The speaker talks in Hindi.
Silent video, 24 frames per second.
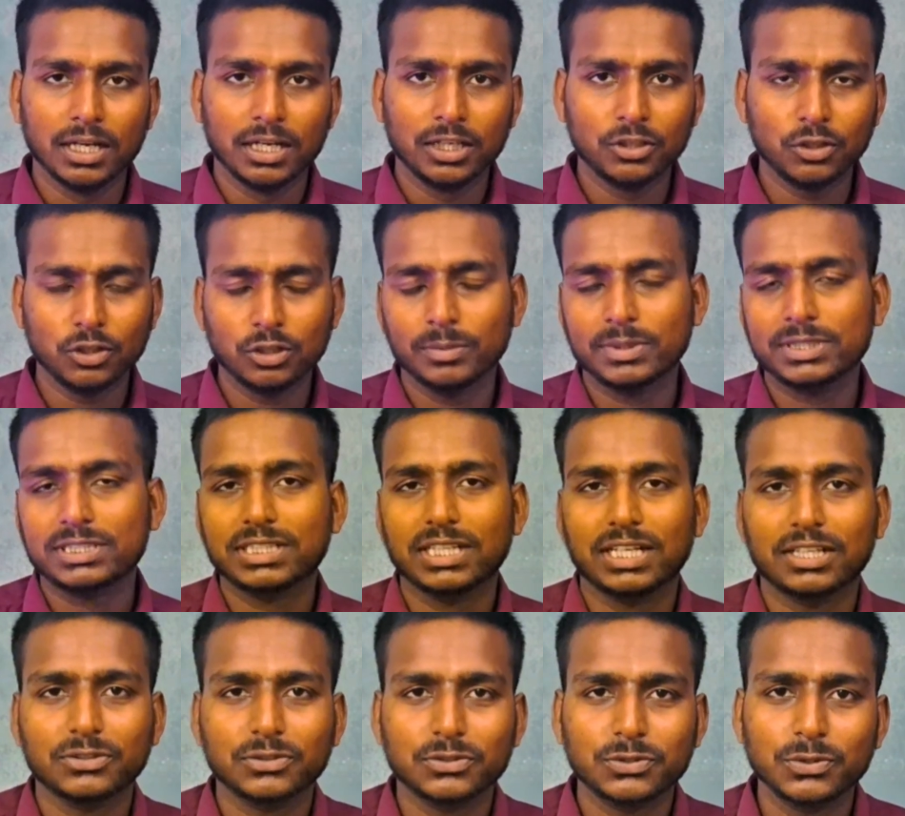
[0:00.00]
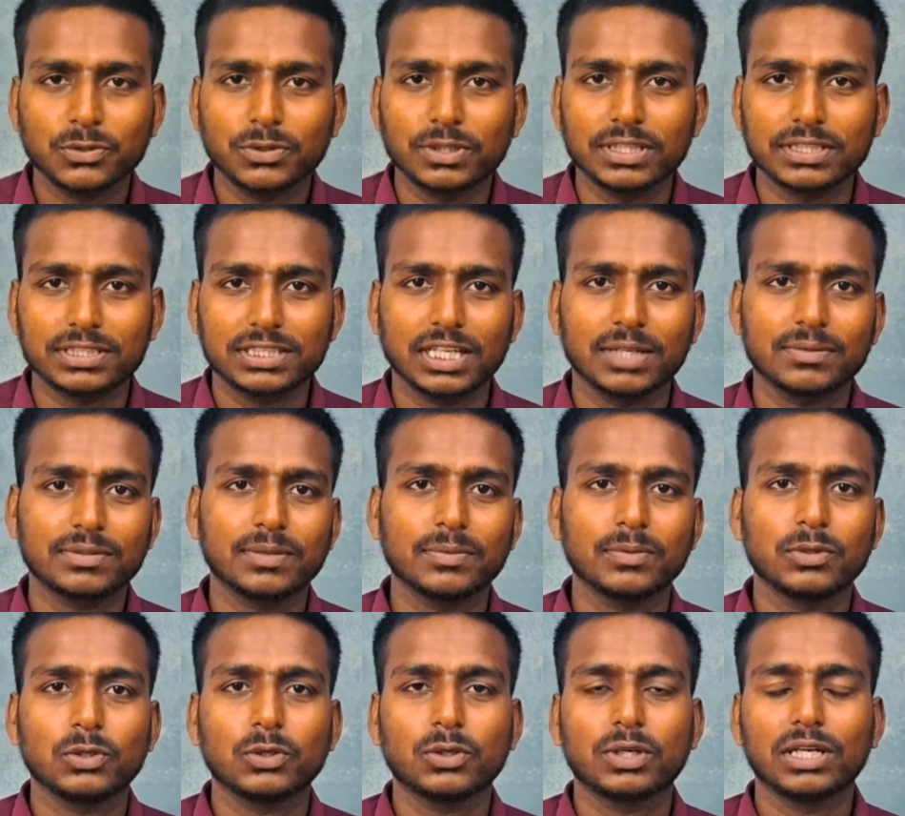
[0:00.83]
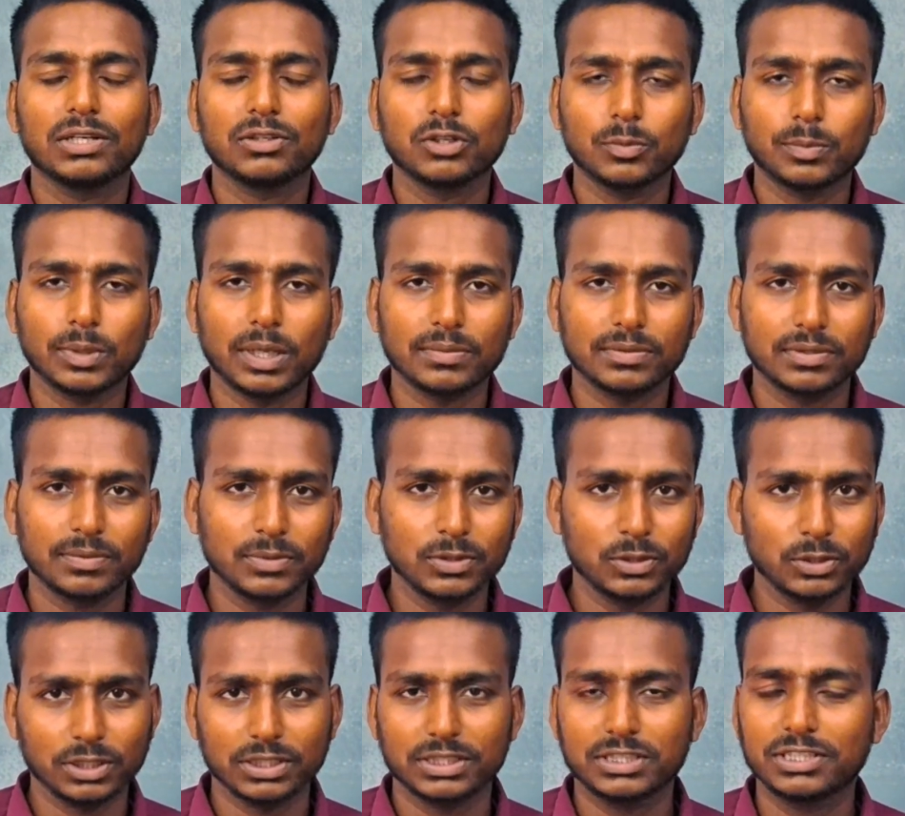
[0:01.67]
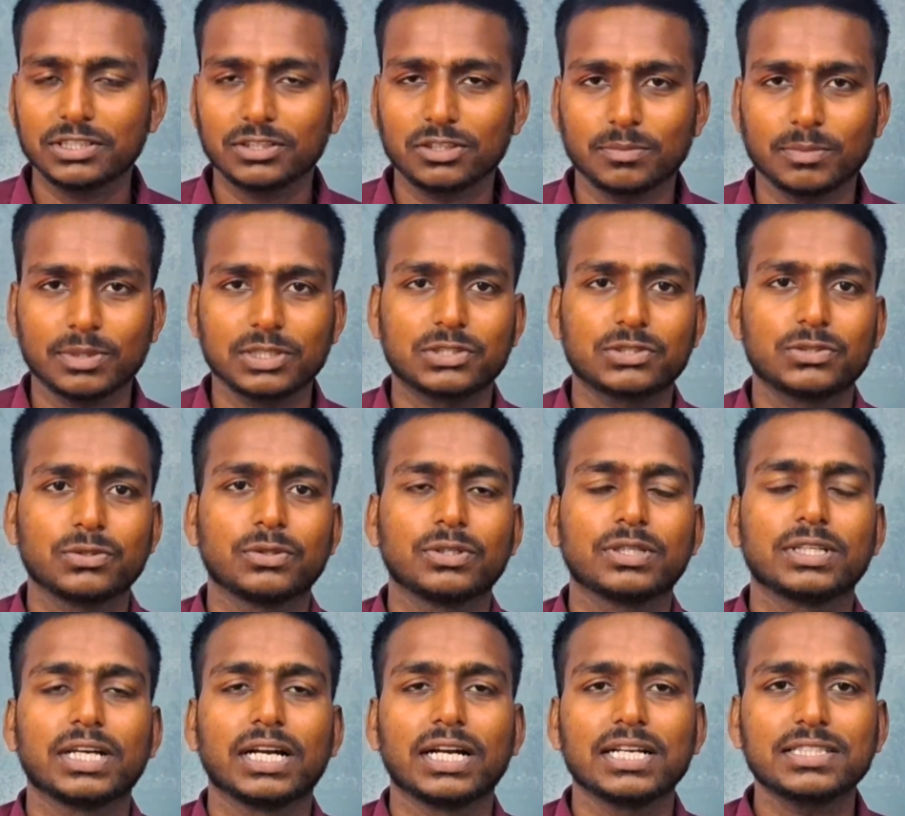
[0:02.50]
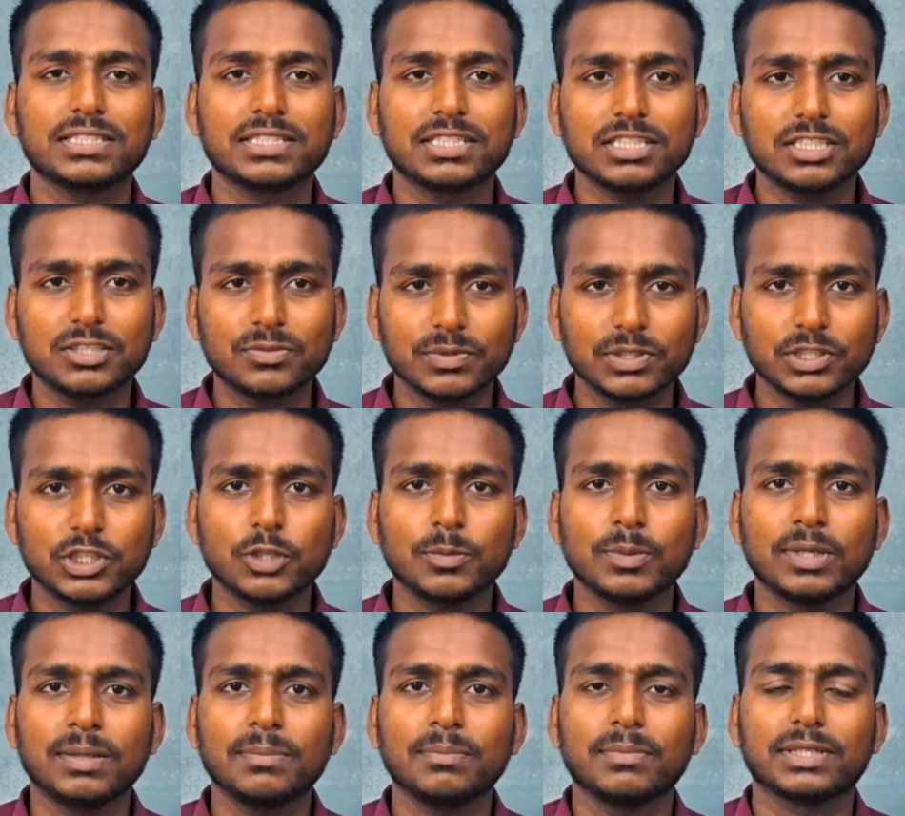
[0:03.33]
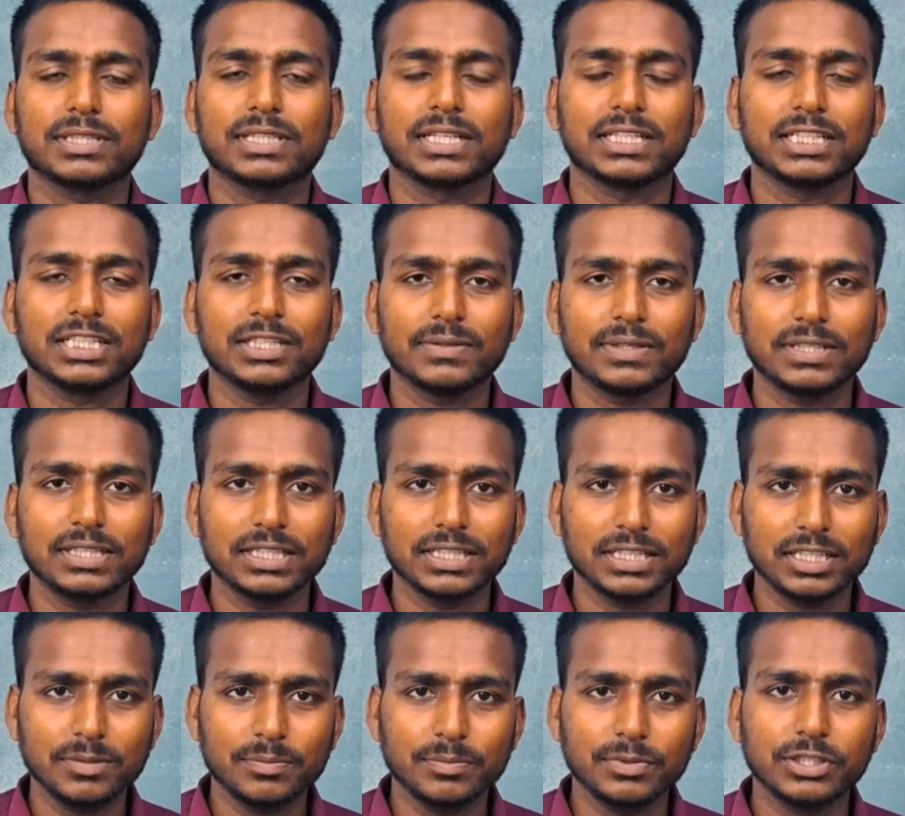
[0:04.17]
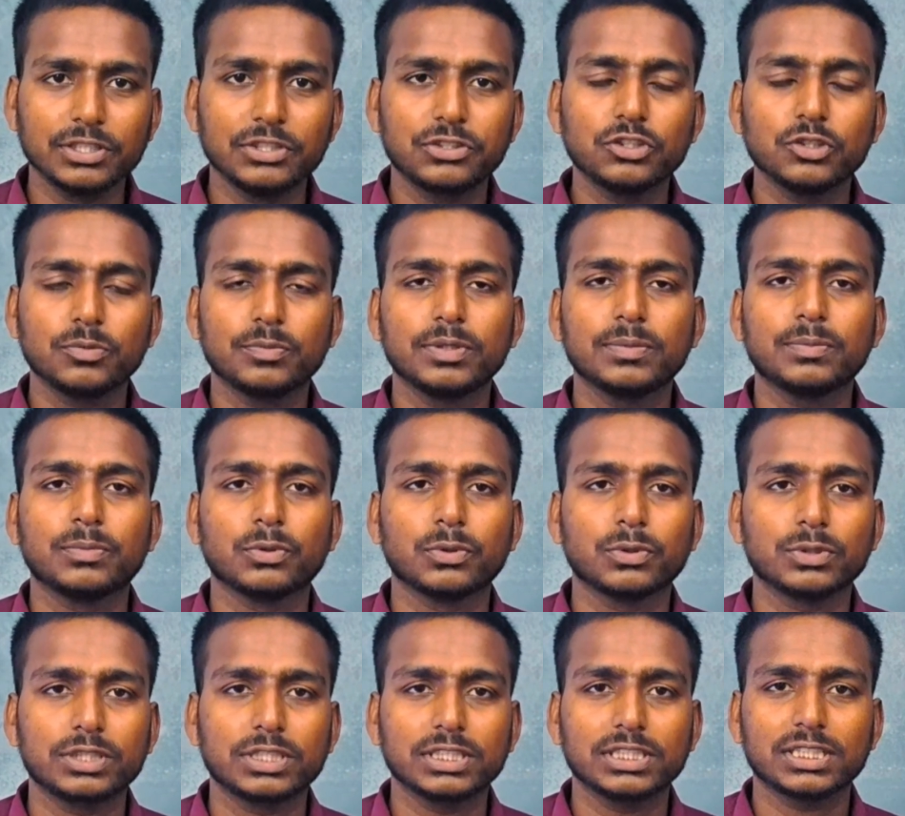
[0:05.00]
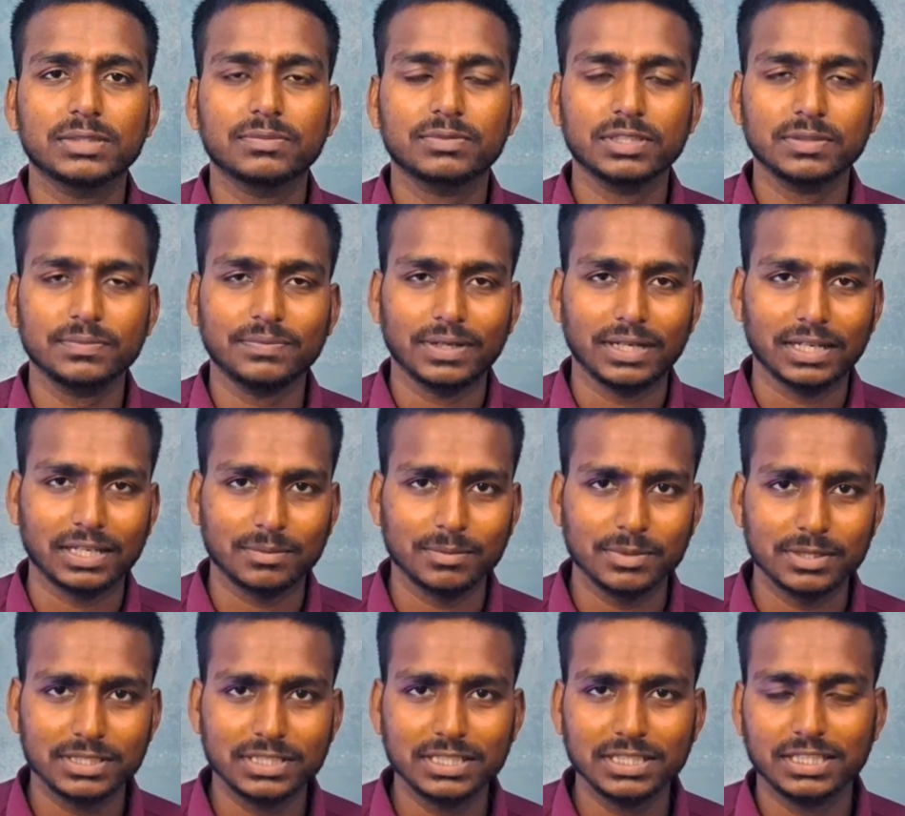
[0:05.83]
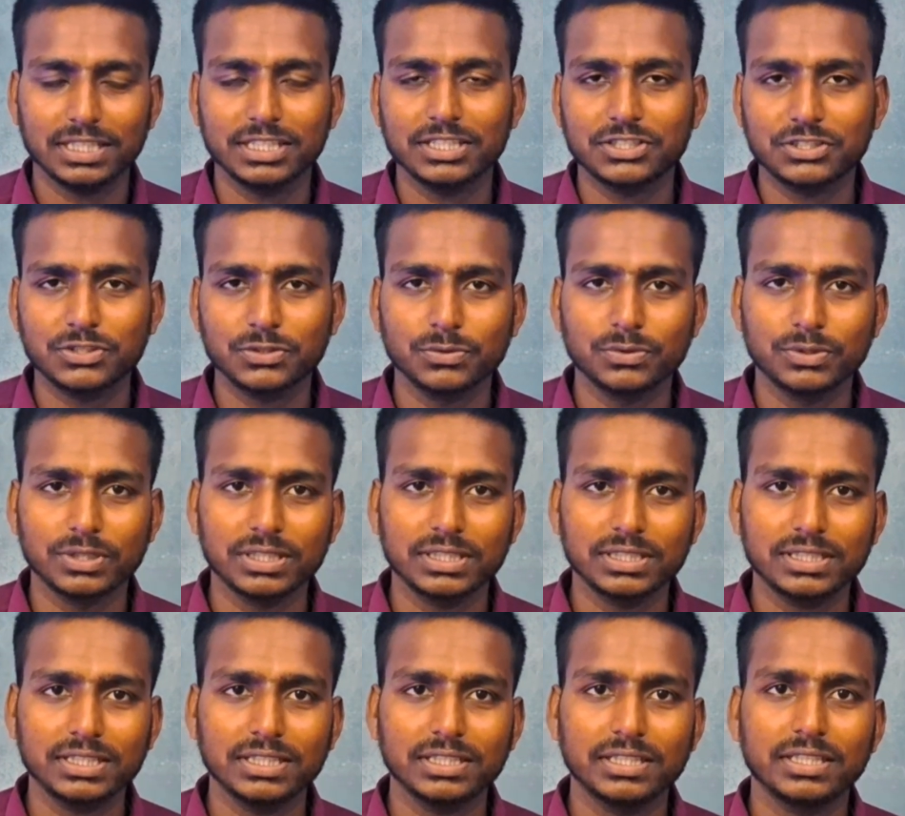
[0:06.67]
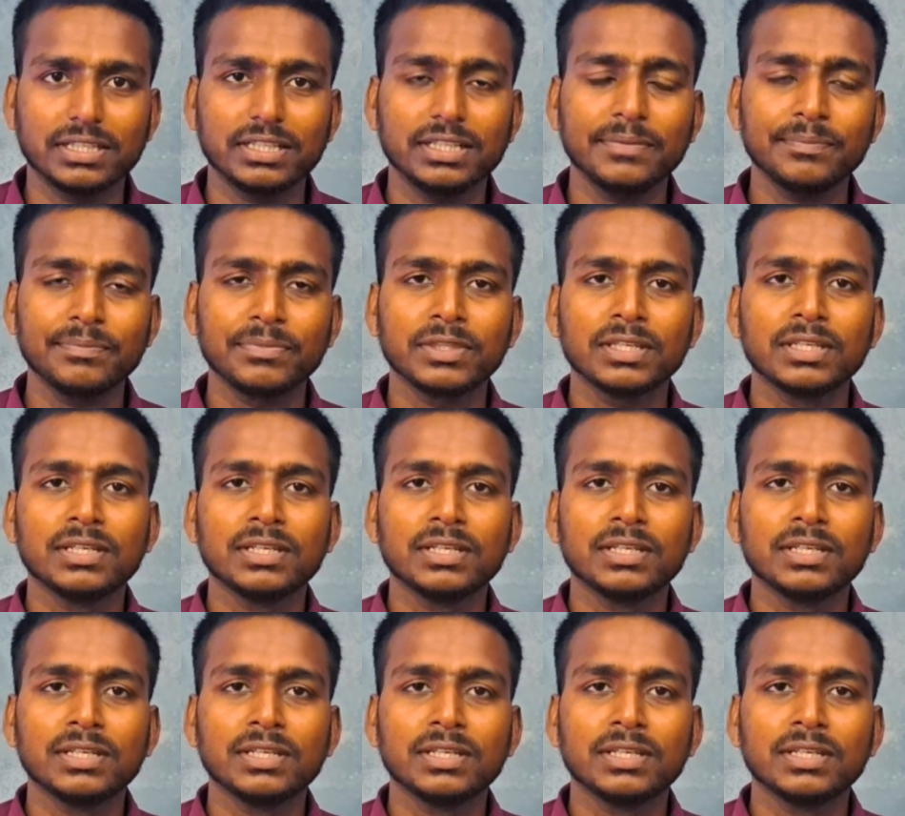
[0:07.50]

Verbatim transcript: हेलो नमस्कार दोस्तों कैसे आप सभी लोग आए होप आप सभी लोग अच्छे और मस्त होंगे आज की इस वीडियो में हम बताने वाले हैं कि बीटीयूपी बोर्ड की तरफ से फार्मेसी के स्टूडेंट के लिए